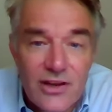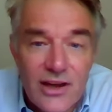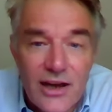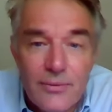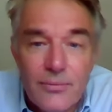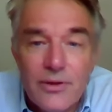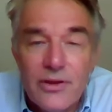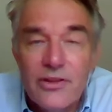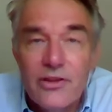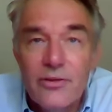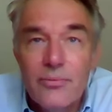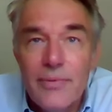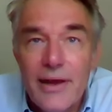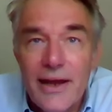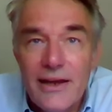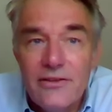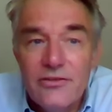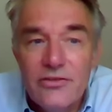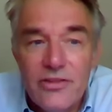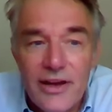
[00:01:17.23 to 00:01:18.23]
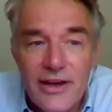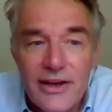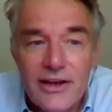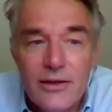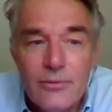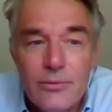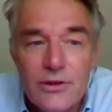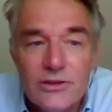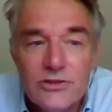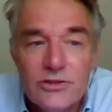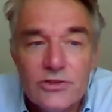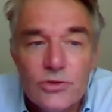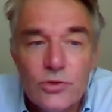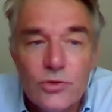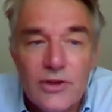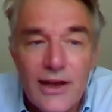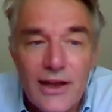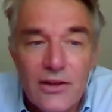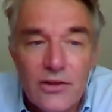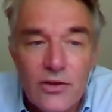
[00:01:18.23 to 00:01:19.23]
pour suivre presque en temps réel les
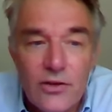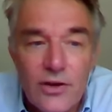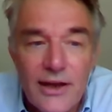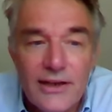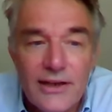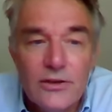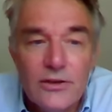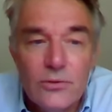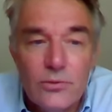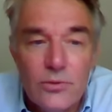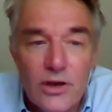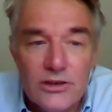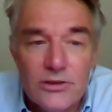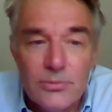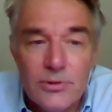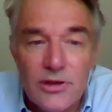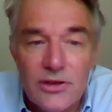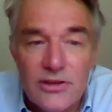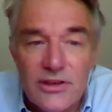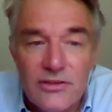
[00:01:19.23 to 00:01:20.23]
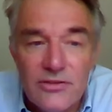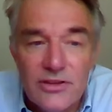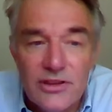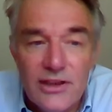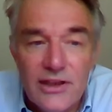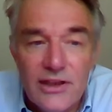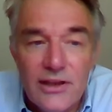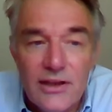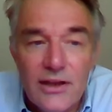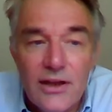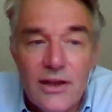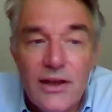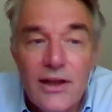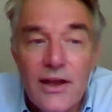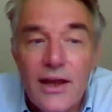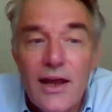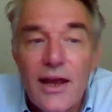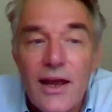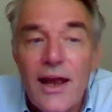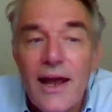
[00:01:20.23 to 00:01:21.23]
principales variables de calcul de la
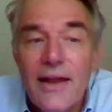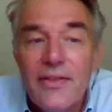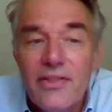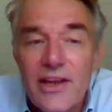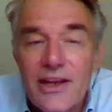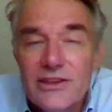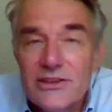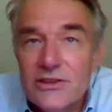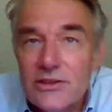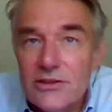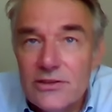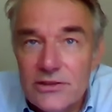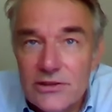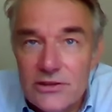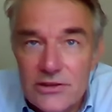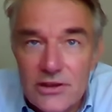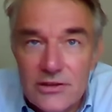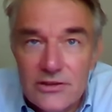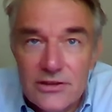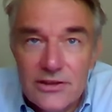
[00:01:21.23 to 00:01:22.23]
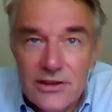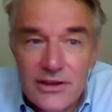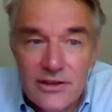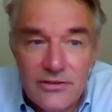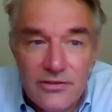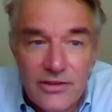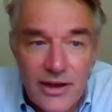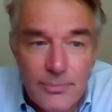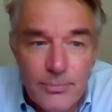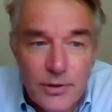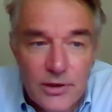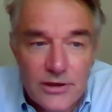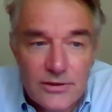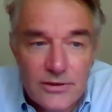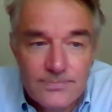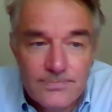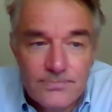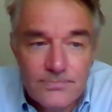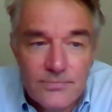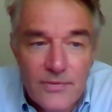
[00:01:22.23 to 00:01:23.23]
productivité de l'eau et cela a donné
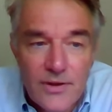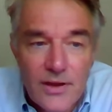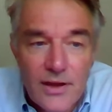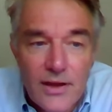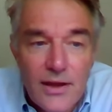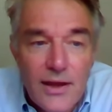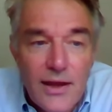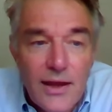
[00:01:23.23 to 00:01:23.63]
WAPOR.